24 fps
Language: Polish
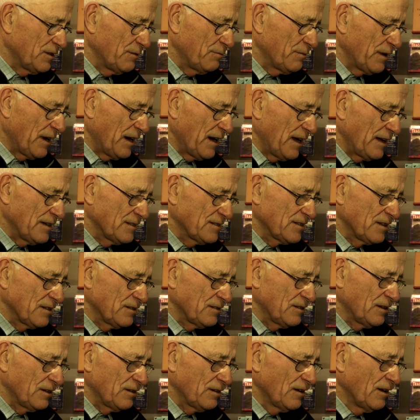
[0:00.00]

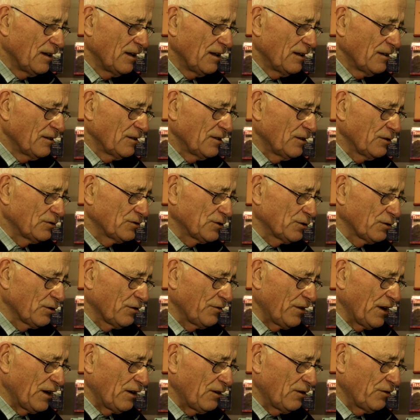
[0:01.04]
himalajskich, tych
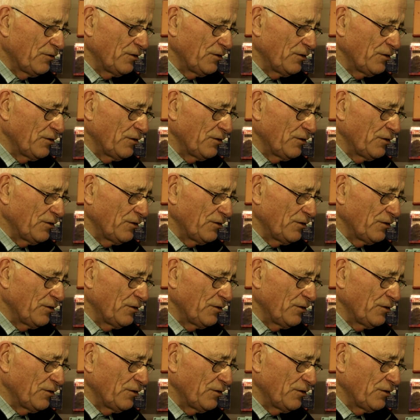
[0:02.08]
Survey